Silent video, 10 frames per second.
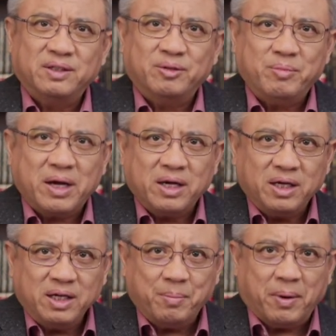麦克
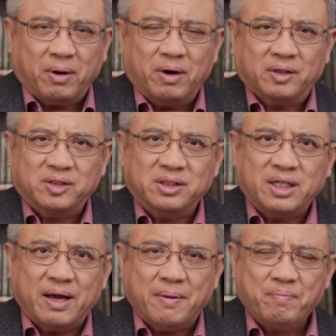亨利堡哈是
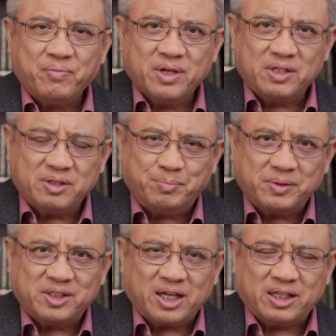
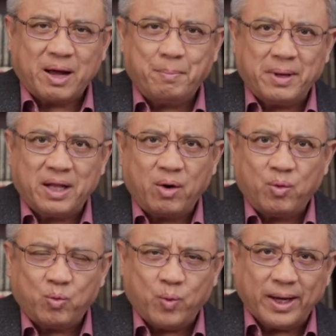在他被他
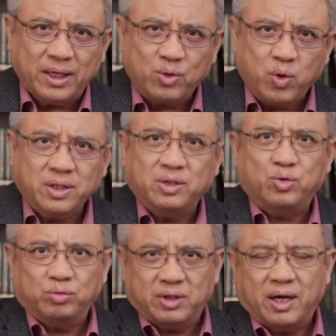围困
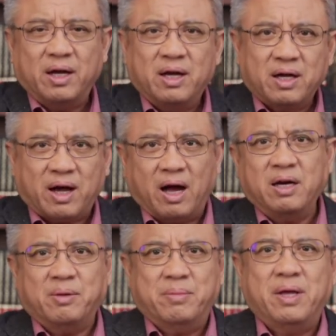住的港
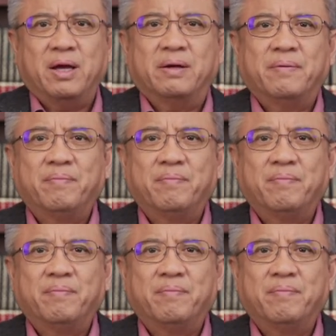里面。